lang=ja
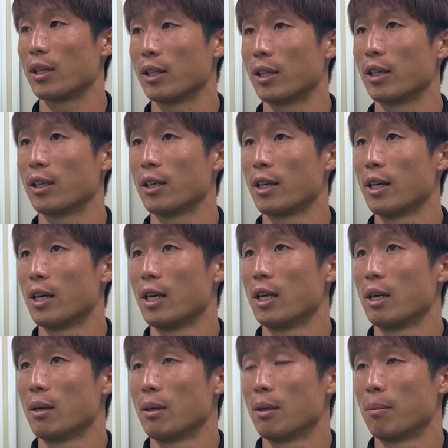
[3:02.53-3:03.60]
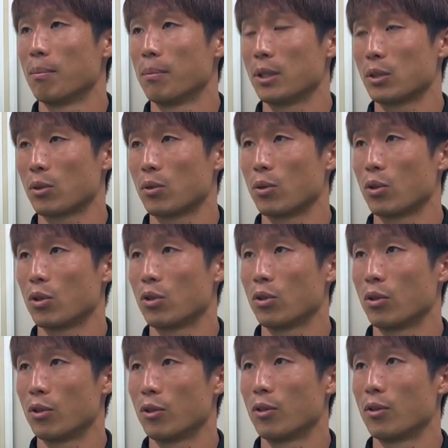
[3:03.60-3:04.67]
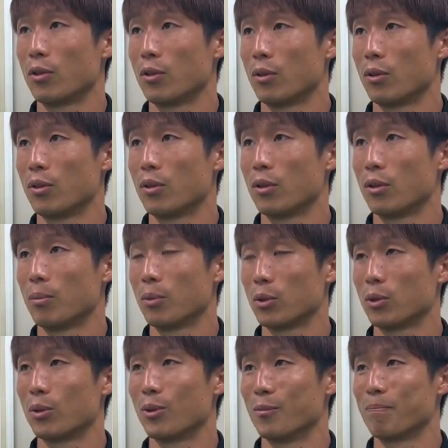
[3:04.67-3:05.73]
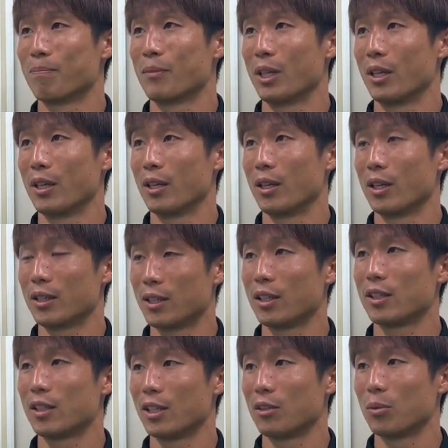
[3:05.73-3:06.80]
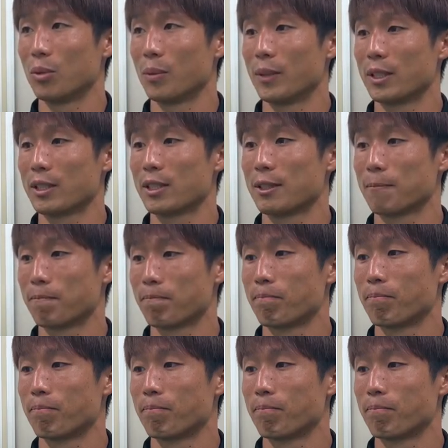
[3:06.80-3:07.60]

えて、まあそこをもっと、えー、やっていきたいと思います。